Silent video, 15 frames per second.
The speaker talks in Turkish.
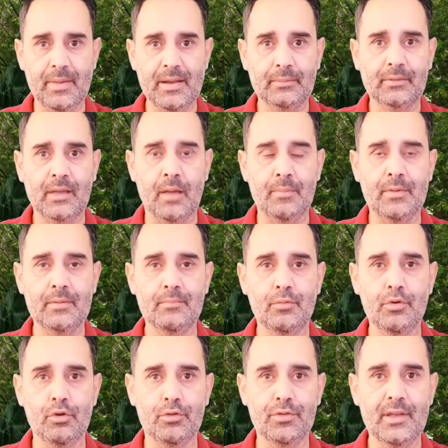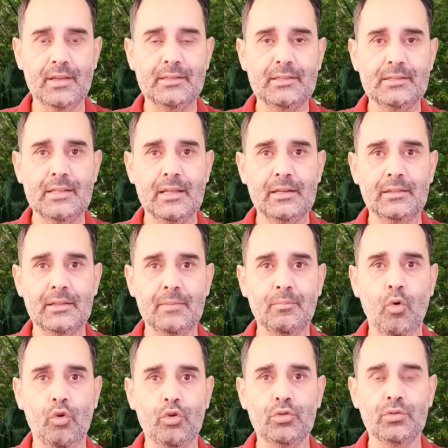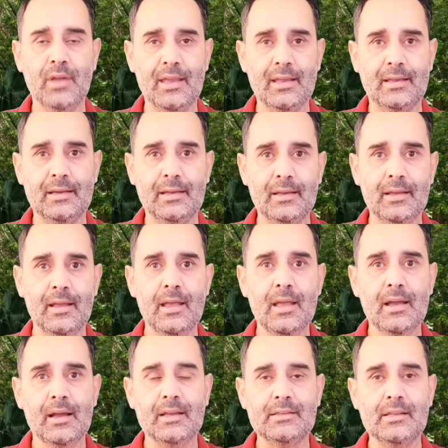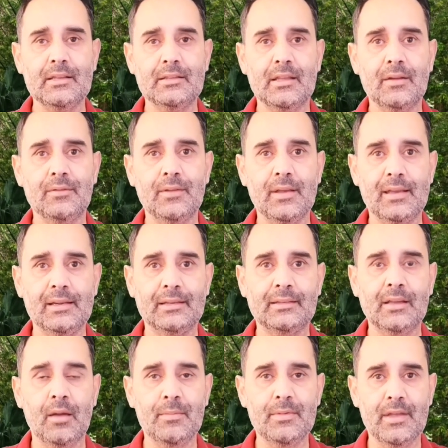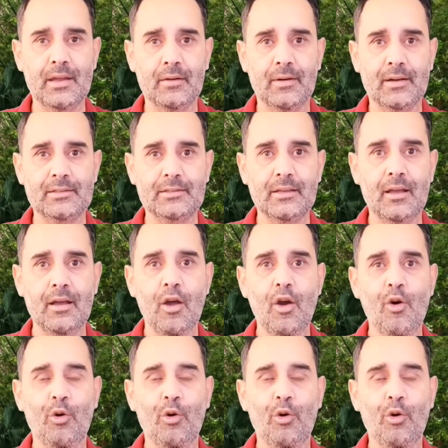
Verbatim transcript: Benim tahminim bu yönde. Sizlerin de bu oyunla ilgili kazanan tarafla ilgili tahminleri varsa